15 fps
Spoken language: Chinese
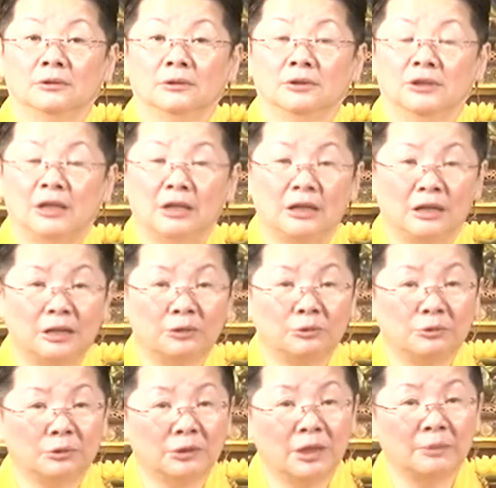像很
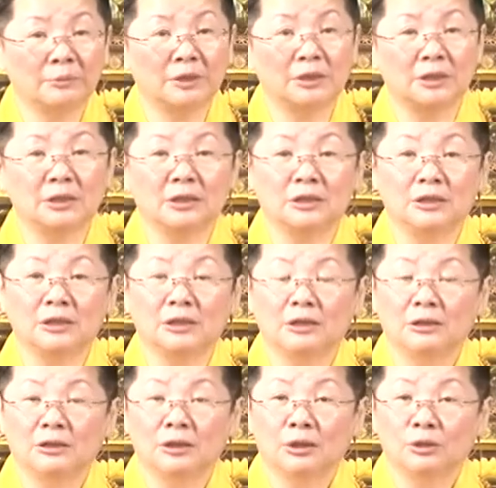多他们的科技。
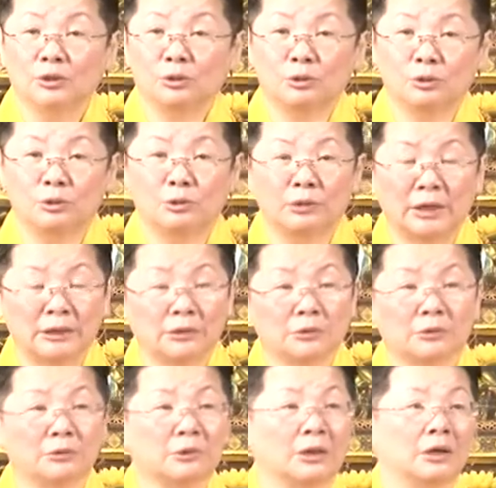做出来的
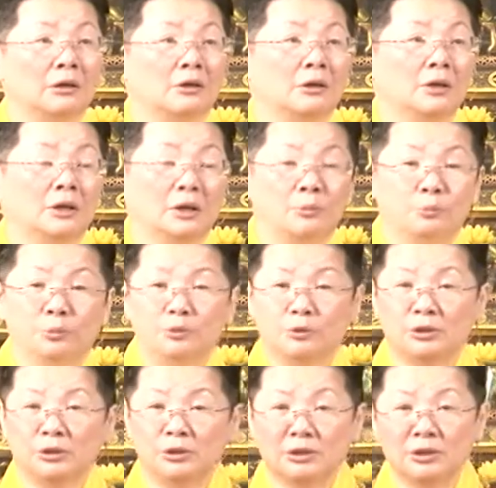农药，不
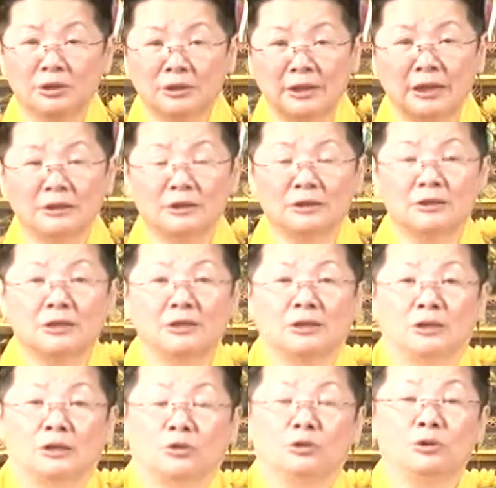只是伤了自
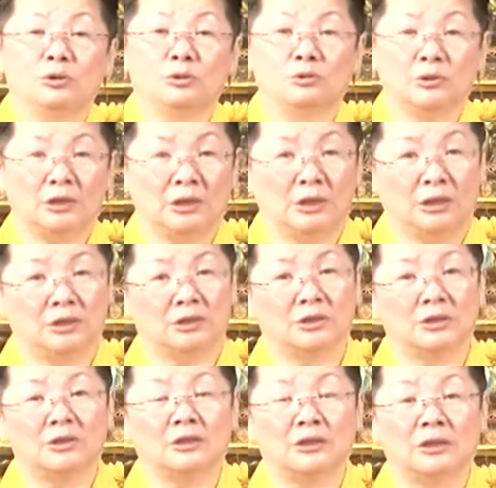己居住这里
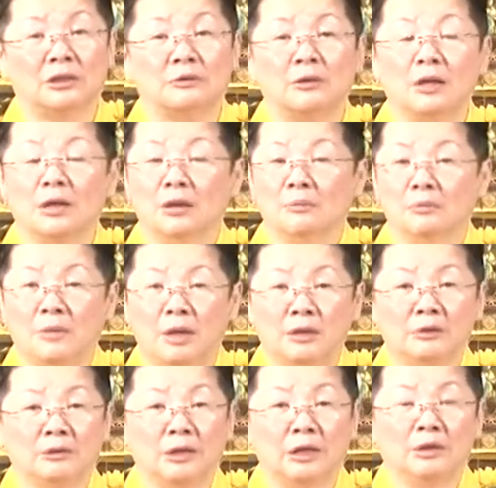吃的人，没
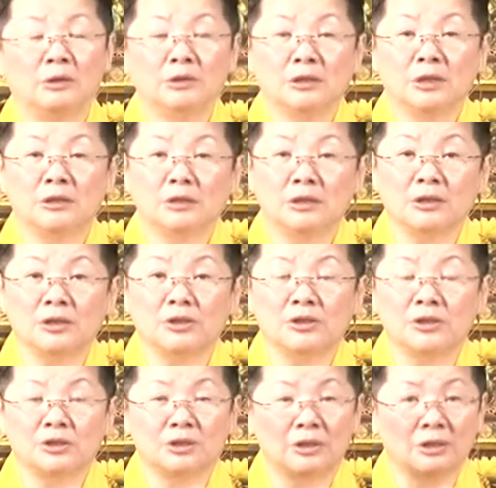有给予真正的
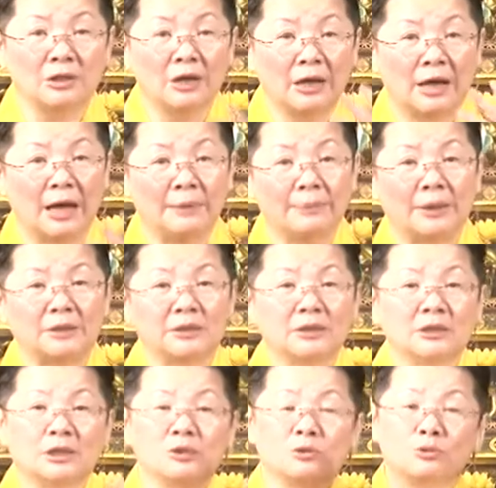事实，还把这
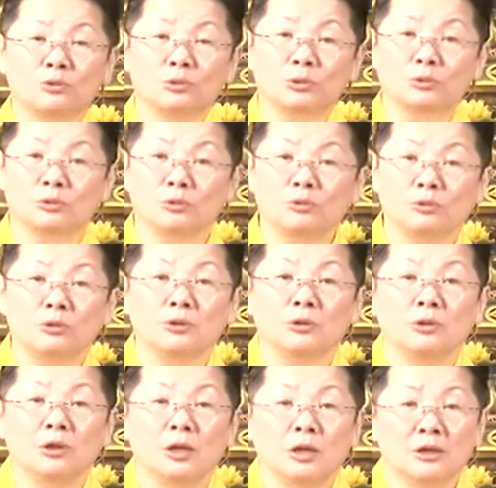些输送出
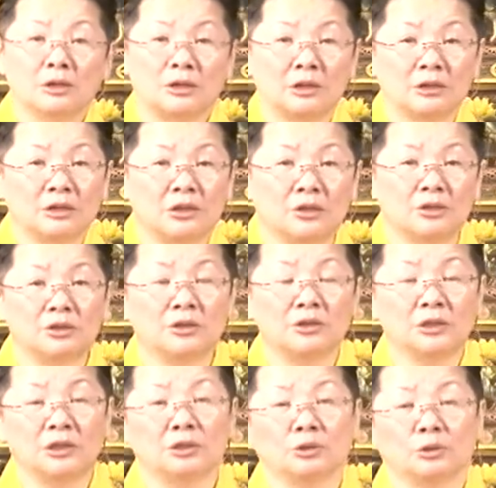去，整个世
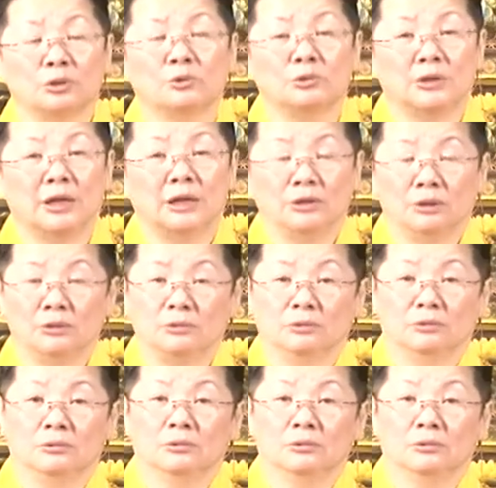界都在用，